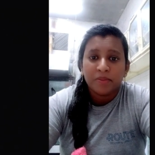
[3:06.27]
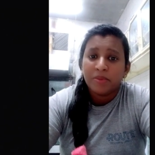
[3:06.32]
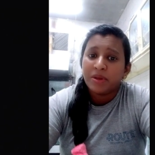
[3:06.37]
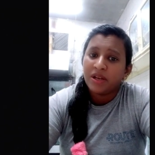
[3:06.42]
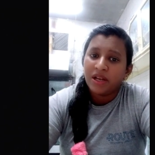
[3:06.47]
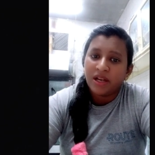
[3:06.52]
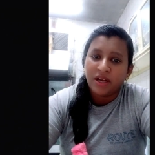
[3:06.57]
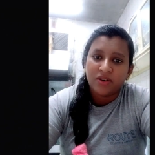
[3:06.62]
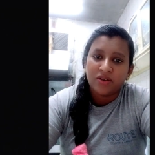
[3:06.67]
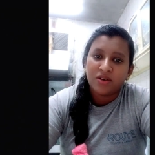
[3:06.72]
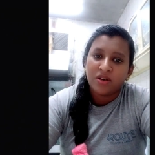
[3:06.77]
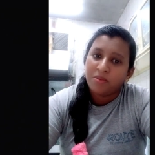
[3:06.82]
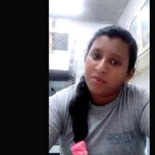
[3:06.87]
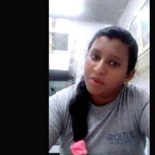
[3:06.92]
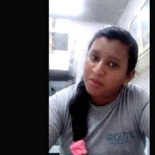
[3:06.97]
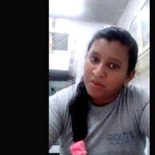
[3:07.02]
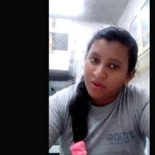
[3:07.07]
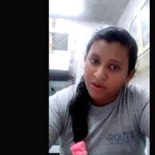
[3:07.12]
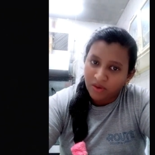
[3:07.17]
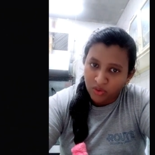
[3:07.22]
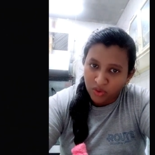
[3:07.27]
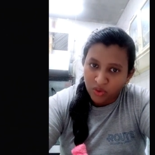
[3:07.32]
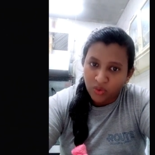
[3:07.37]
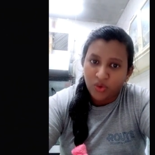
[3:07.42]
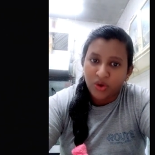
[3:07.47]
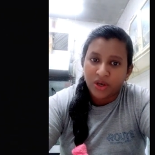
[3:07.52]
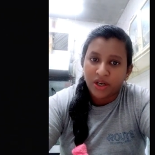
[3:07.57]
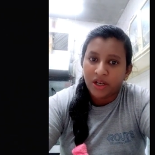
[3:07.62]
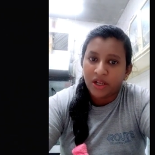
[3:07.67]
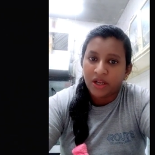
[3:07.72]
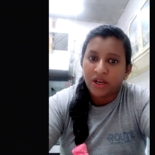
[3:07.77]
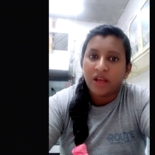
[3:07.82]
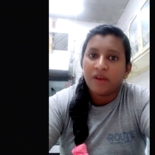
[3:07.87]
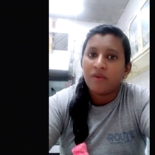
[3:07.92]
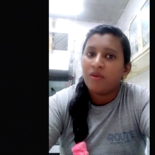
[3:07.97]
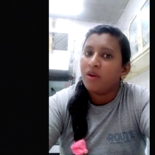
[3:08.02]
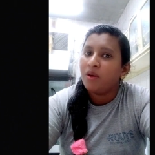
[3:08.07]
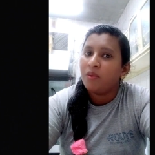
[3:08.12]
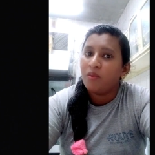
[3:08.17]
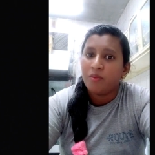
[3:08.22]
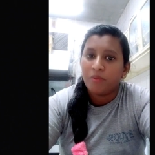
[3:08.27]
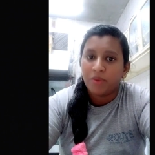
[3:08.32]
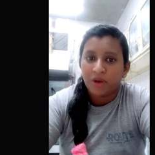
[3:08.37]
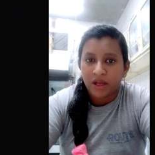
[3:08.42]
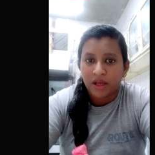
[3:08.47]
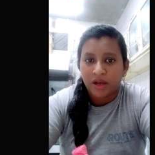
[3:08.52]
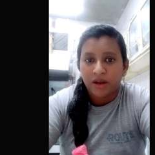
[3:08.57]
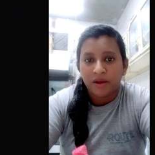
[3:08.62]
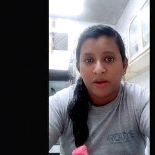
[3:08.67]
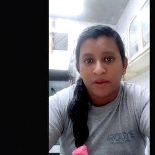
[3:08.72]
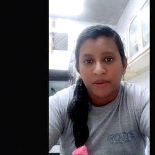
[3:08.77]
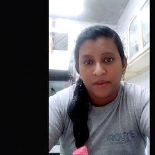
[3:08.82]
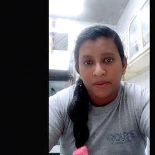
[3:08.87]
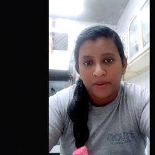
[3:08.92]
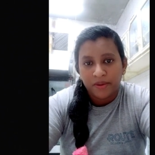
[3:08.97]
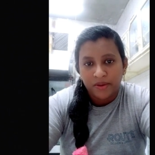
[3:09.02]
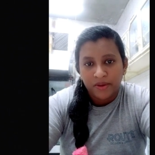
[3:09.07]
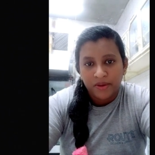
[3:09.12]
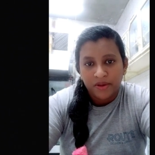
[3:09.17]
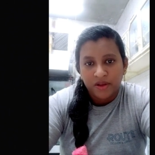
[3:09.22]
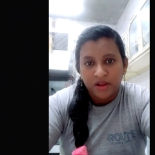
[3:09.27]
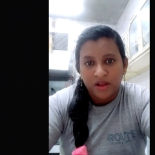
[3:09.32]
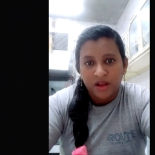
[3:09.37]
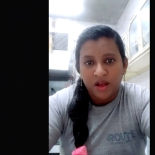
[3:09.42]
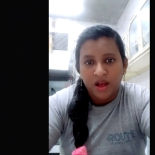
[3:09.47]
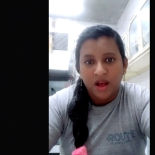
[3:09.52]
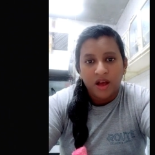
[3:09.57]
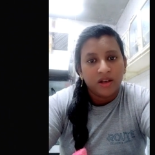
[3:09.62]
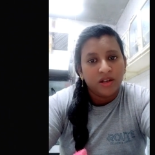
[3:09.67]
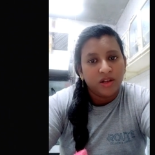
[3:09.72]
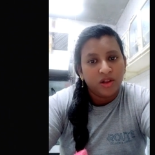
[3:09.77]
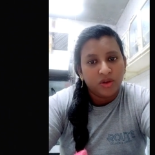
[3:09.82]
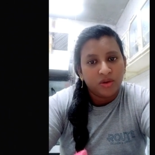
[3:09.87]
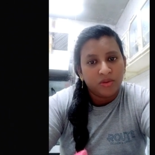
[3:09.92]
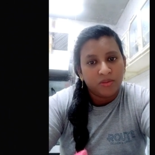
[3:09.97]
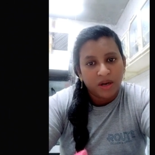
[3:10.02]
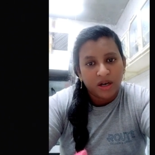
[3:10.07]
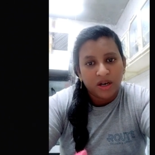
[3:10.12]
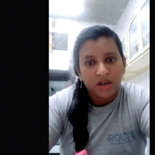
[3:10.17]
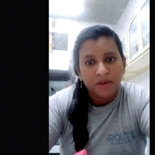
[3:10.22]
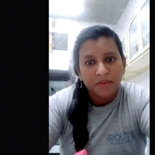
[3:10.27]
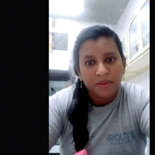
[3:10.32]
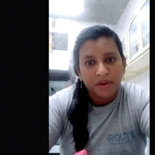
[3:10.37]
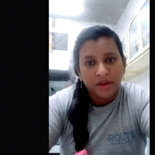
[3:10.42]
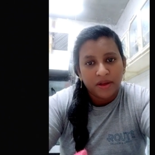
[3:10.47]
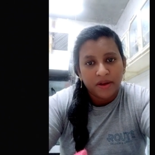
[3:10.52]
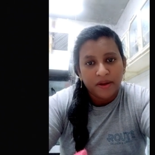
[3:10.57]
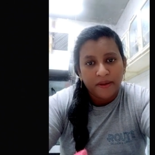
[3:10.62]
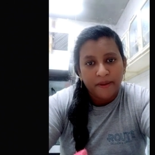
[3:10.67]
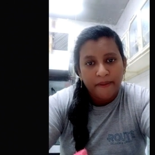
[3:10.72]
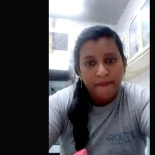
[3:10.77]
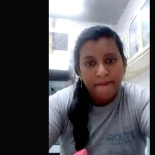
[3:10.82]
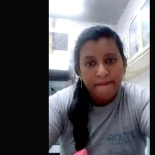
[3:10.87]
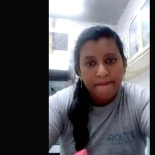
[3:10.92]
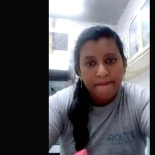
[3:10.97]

మీకు లేకుండా మిమ్మల్ని ఊరికినే లైవ్లో పొమ్మన్నారా హాలీలతో మాట్లాడమన్నారా